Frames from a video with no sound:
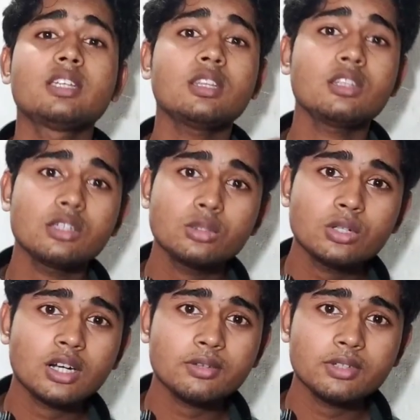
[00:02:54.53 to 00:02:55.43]
সেক্ষেত্রে
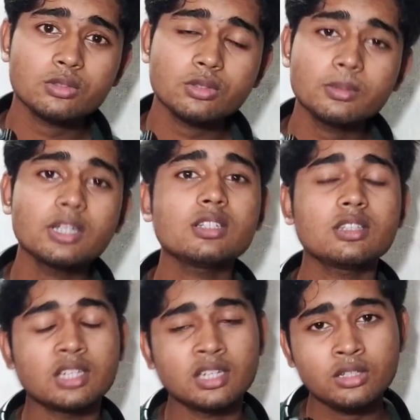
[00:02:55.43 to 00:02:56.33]
যেহেতু ডাটা ফেচ করবে না
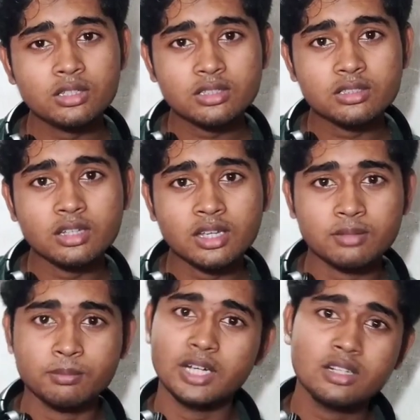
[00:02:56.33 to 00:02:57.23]
তাই
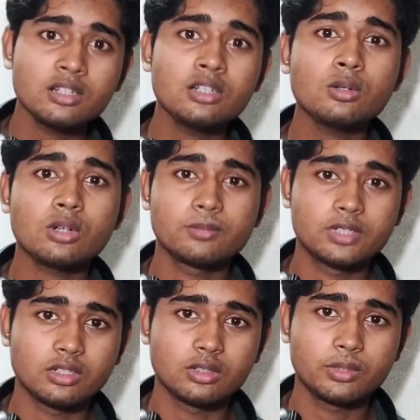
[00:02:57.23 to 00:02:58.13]
ব্যাটারিটাও কম
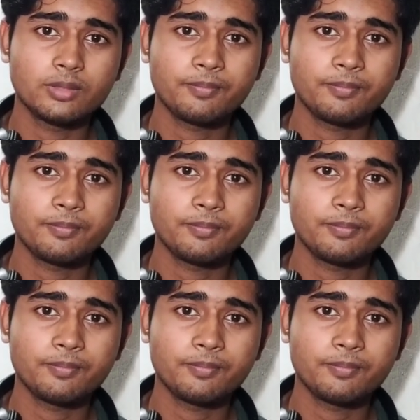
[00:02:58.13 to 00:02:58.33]
ড্রেন